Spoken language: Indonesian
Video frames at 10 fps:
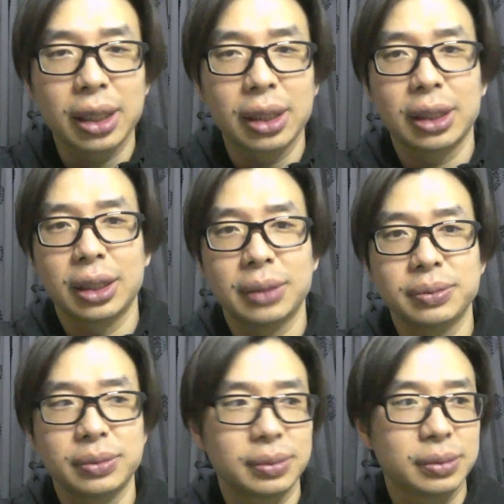
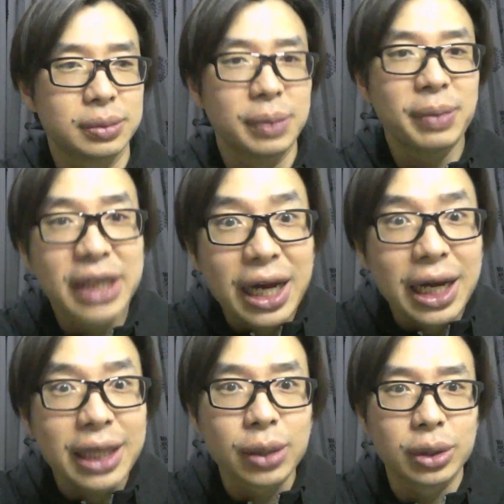um, lebih
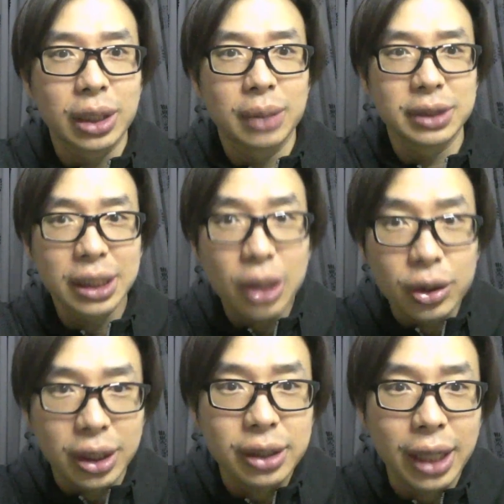jalan gitu dalam segi
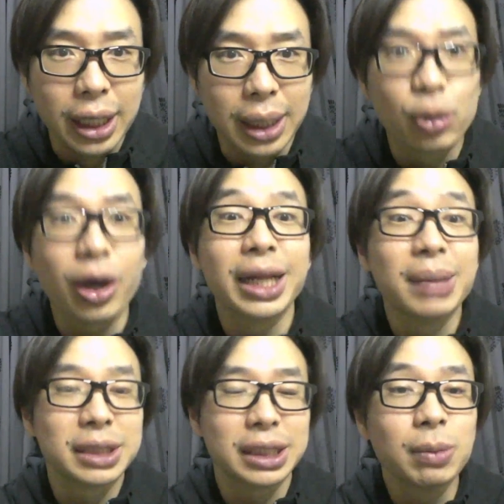counter attack ya bukan
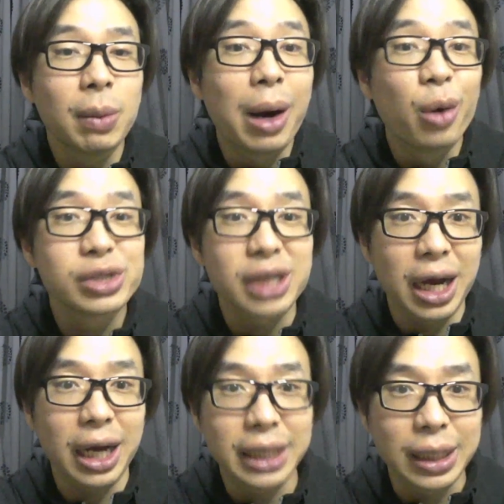dalam segi membangun
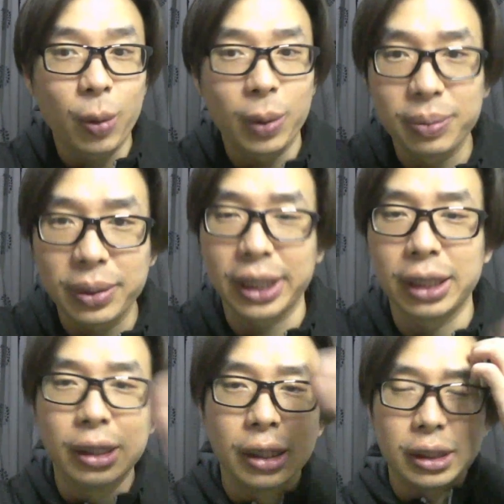serangan dari open play.
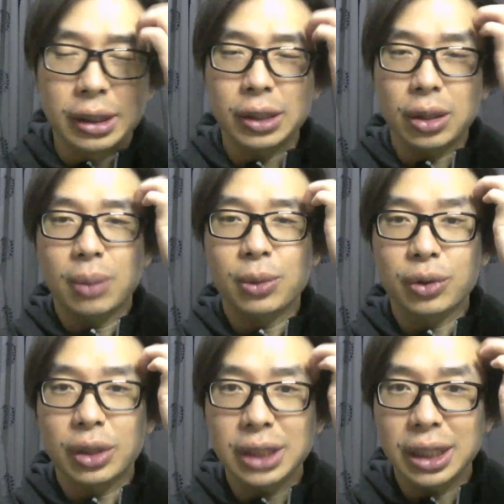Jadi kalau menurut
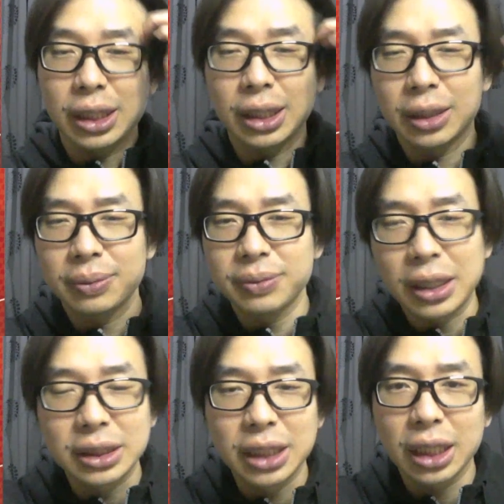gue sih um, dari
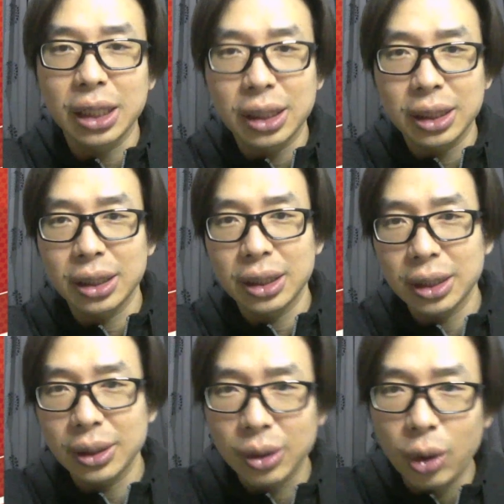segi
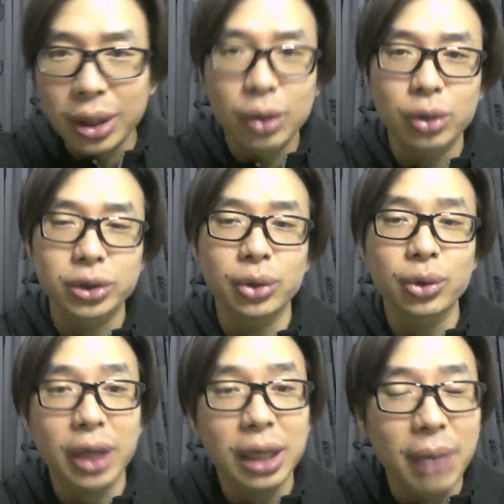uh, golnya Luxio itu
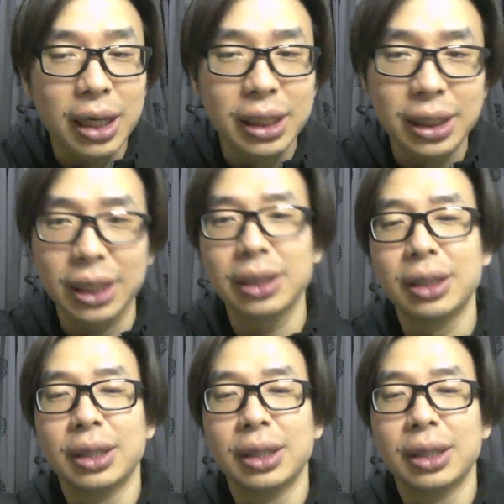keren banget ya